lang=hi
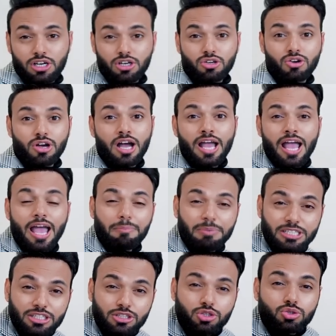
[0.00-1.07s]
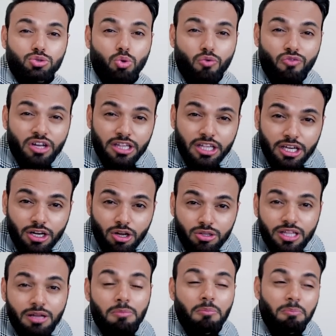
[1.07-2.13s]
से लड़कों का पीछे से तोहफा दिख रहा
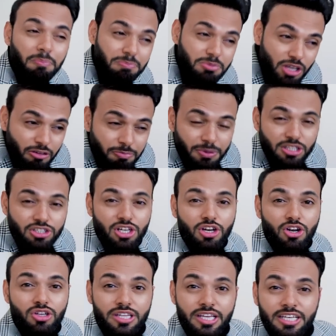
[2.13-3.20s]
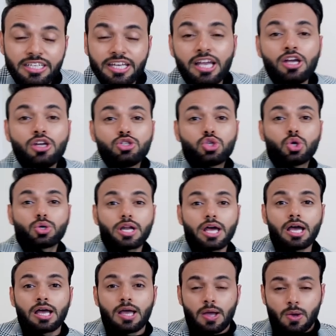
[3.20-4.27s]
होता है सब पता चल रहा होता है ये
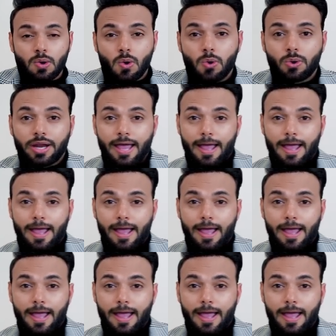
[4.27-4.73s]
छोटा कोट